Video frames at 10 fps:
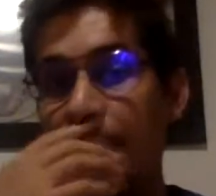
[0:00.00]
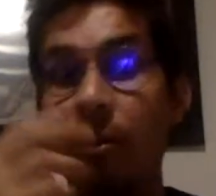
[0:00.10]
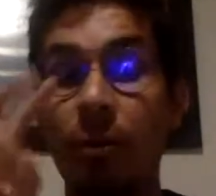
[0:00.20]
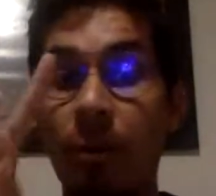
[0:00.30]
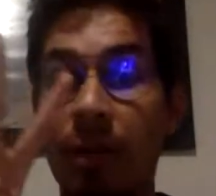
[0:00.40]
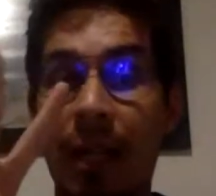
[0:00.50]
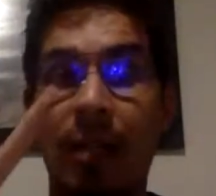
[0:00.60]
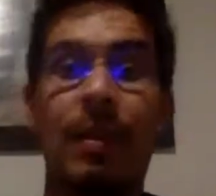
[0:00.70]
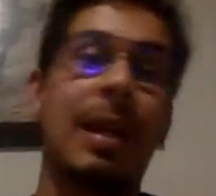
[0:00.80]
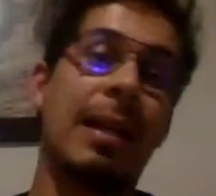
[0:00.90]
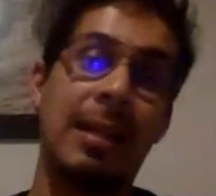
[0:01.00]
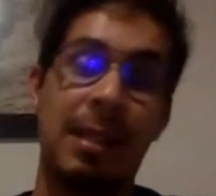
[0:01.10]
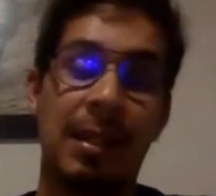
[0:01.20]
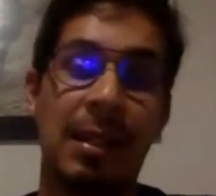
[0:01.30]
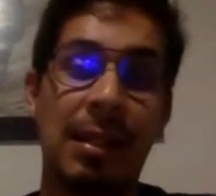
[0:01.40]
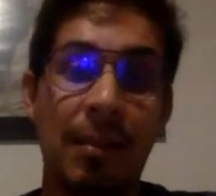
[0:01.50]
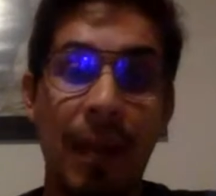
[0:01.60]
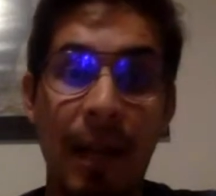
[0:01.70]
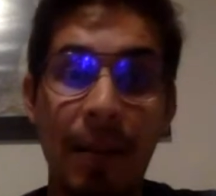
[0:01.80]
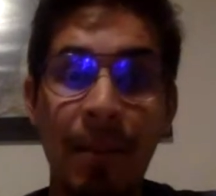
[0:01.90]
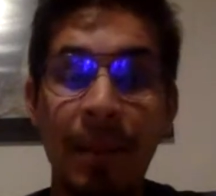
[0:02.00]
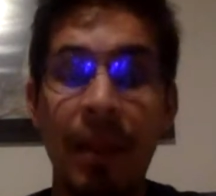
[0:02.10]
son dos actividades de esta semana.